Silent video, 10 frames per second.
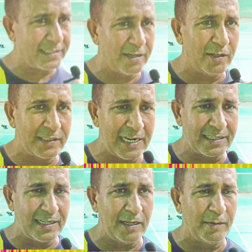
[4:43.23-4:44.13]
और
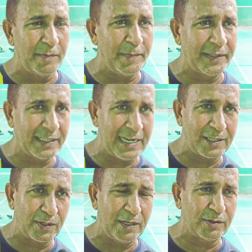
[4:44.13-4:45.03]
अंतर्राष्ट्रीय लेवल पर पदक ला
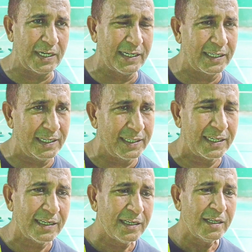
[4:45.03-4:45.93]
चुके हैं उत्तराखंड के लिए
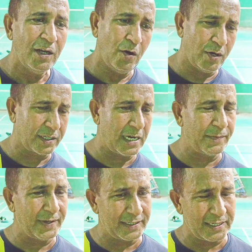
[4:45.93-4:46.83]
और काफ़ी
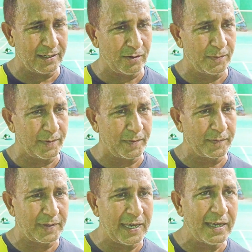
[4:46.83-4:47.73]
अच्छा इन्होंने परफॉर्म
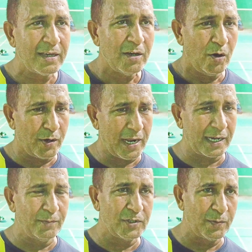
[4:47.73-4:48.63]
किया है और आगे
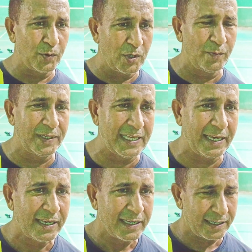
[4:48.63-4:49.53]
मुझे पूरी उम्मीद है
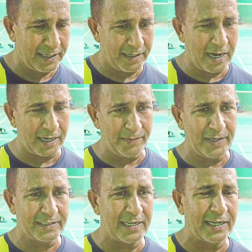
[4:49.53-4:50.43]
कि आगे भी
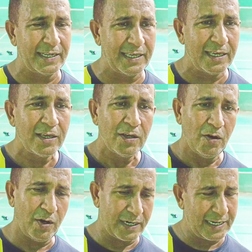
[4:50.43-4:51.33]
अच्छा करेंगे
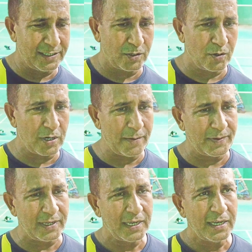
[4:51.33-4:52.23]
और राज्य को
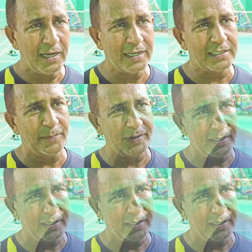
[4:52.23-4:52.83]
काफ़ी अच्छे पदक